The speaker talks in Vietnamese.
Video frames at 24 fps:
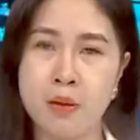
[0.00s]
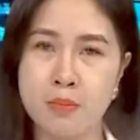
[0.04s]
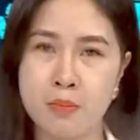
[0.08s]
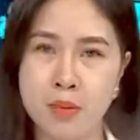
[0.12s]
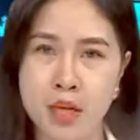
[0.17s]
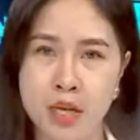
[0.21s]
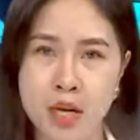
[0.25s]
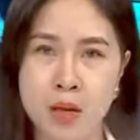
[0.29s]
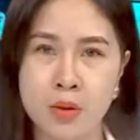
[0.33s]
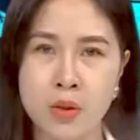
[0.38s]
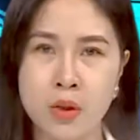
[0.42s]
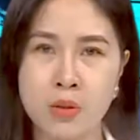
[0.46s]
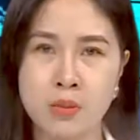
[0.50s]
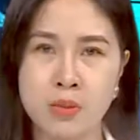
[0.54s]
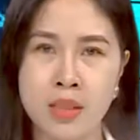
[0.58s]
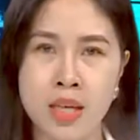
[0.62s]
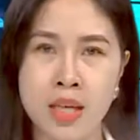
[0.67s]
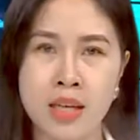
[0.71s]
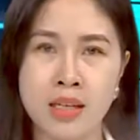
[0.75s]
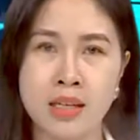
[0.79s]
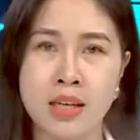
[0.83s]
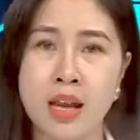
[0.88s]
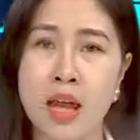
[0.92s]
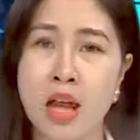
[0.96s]
Mở đầu thông
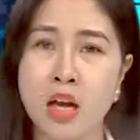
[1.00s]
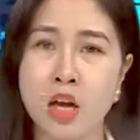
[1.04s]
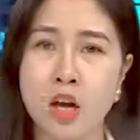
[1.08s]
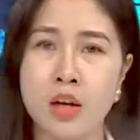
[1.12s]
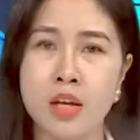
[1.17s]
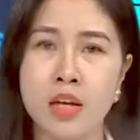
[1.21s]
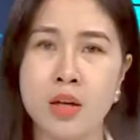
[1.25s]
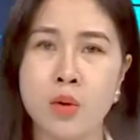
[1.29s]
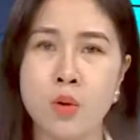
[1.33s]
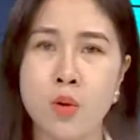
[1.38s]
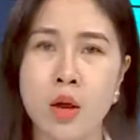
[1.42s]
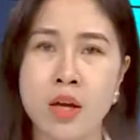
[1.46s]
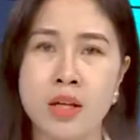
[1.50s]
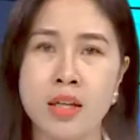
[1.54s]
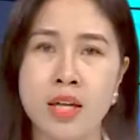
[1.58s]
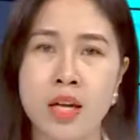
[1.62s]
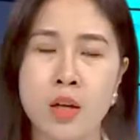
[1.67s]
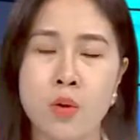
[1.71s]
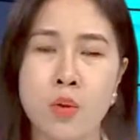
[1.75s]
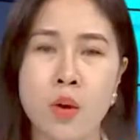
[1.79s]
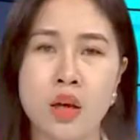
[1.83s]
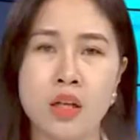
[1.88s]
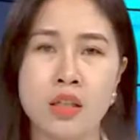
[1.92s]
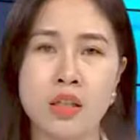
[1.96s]
tin có liên quan
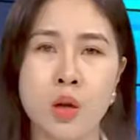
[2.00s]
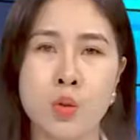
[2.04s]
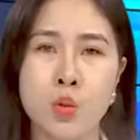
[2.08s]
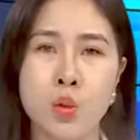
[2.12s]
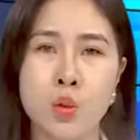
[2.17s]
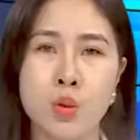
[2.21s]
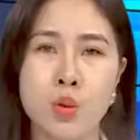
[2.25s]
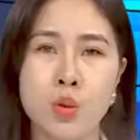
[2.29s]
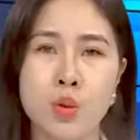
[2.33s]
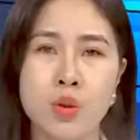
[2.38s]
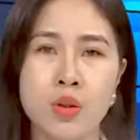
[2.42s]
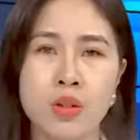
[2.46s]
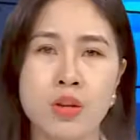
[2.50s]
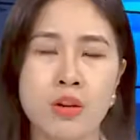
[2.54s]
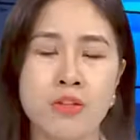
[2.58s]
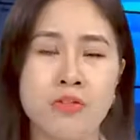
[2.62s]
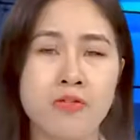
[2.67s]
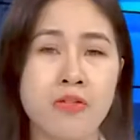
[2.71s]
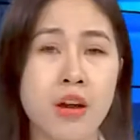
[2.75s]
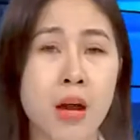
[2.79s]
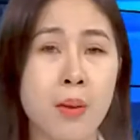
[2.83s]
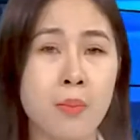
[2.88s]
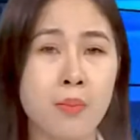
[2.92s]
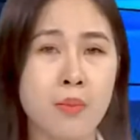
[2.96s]
đến hoạt động của Thủ tướng
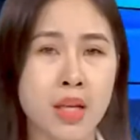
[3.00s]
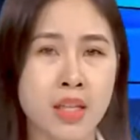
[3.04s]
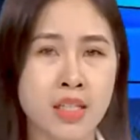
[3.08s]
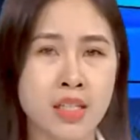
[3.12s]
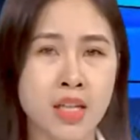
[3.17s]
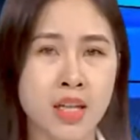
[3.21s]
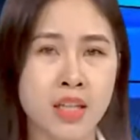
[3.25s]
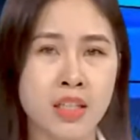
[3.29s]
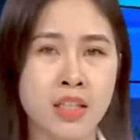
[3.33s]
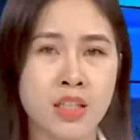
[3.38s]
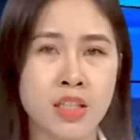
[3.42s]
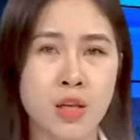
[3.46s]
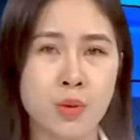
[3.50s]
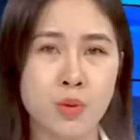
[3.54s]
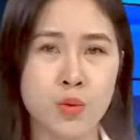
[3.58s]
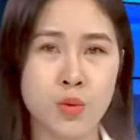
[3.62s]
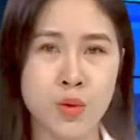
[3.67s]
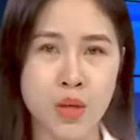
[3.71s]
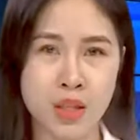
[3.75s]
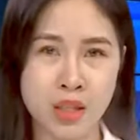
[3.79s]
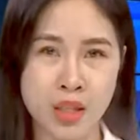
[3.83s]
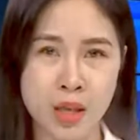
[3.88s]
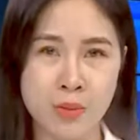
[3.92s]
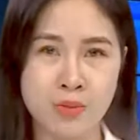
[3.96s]
Phạm Minh Chính trong
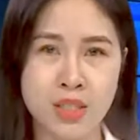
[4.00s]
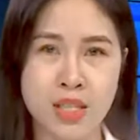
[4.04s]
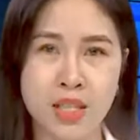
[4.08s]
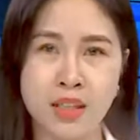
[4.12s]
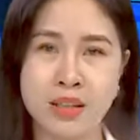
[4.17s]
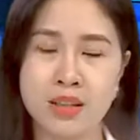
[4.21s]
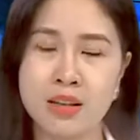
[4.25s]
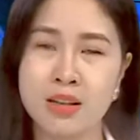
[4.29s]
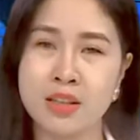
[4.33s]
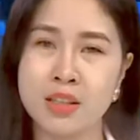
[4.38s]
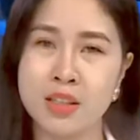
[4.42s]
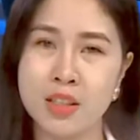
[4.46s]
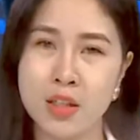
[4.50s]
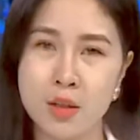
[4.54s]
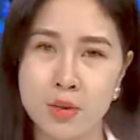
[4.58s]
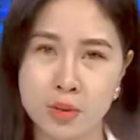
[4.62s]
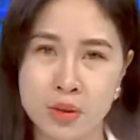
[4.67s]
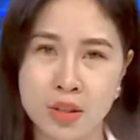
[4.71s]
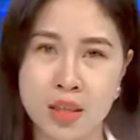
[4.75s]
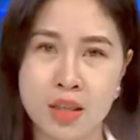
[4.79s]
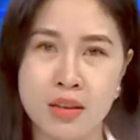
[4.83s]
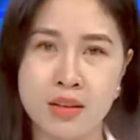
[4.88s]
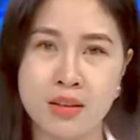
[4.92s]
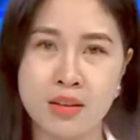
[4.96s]
chuyến thăm chính thức đầu
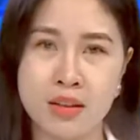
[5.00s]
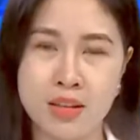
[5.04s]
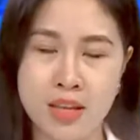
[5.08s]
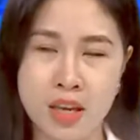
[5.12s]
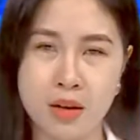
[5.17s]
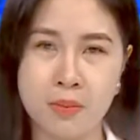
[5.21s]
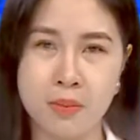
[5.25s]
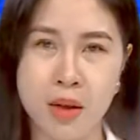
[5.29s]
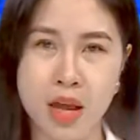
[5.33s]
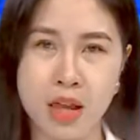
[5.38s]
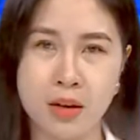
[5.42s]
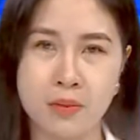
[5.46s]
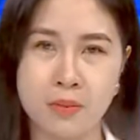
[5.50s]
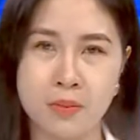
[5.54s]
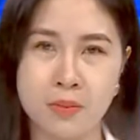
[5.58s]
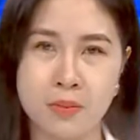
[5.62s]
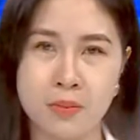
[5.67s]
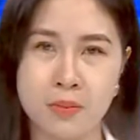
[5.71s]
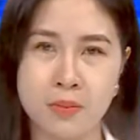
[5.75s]
tiên tới Nhật Bản.